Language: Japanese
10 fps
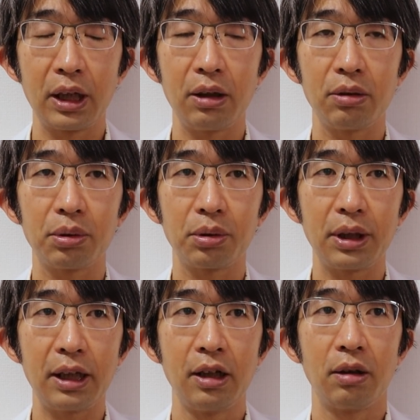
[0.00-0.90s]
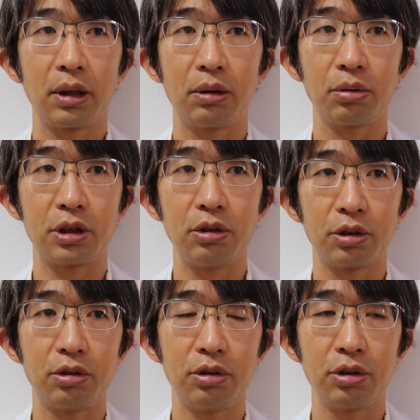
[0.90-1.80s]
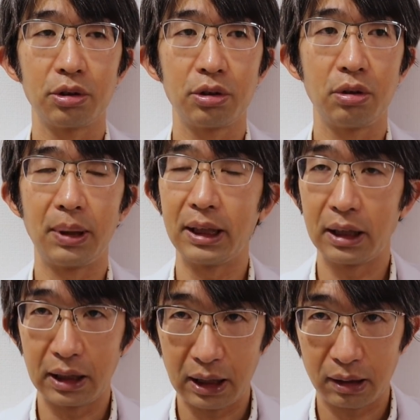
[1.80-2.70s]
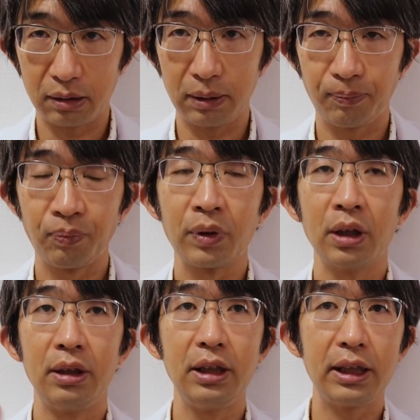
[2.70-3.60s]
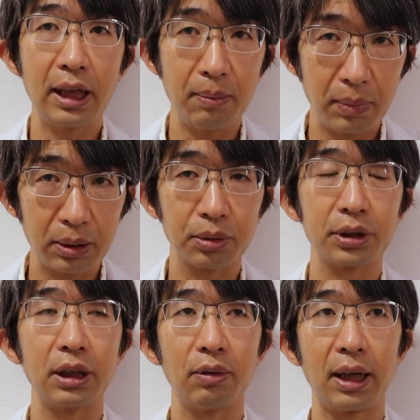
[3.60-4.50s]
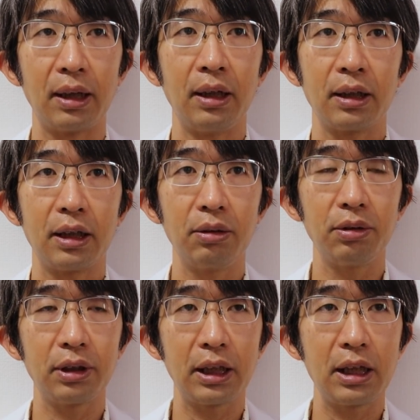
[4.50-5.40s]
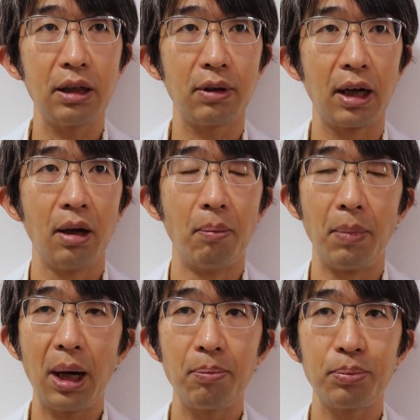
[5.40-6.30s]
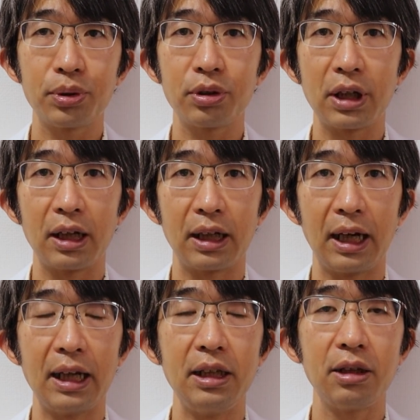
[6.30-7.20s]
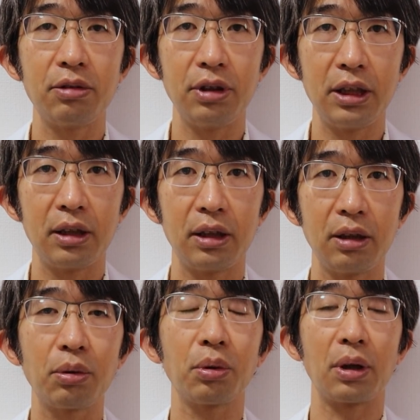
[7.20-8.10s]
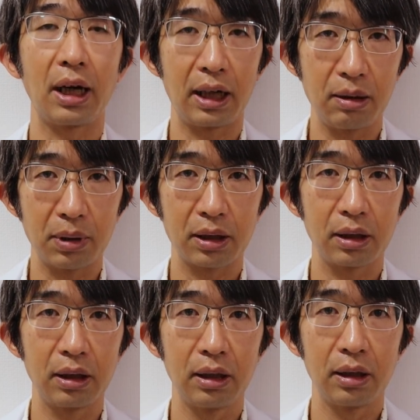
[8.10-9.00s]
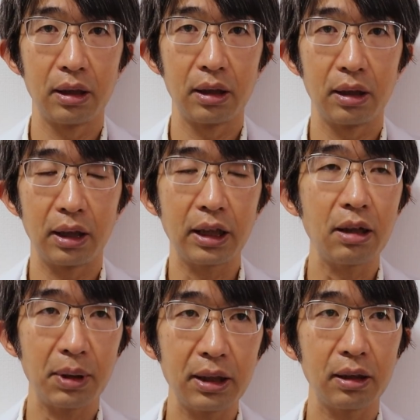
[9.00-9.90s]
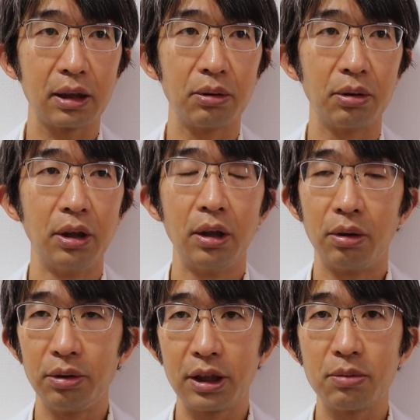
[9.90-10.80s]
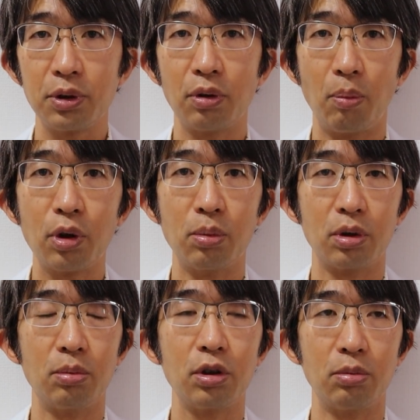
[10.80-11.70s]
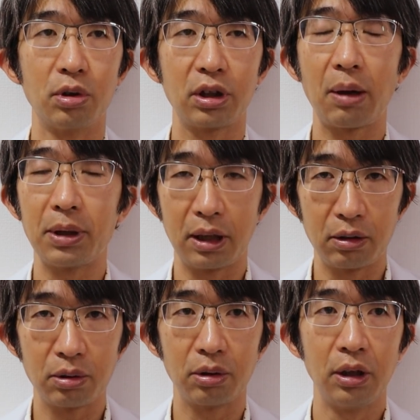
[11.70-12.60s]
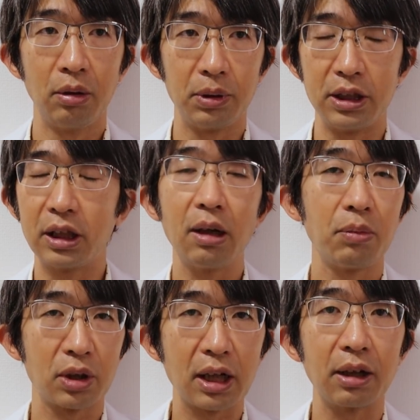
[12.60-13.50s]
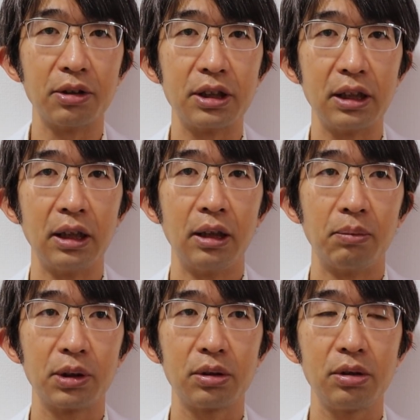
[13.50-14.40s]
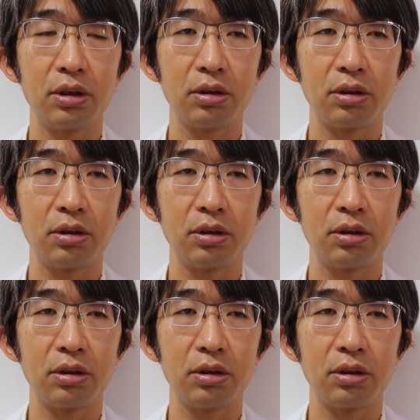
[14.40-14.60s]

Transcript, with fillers: ていうことで血糖値の急上昇を招きやすい。2点目としては、基本的には満腹感が得にくいっていうことがあります。当たり前ですけど、同じものをもぐもぐもぐもぐ食べてると、時間もかかるし、つい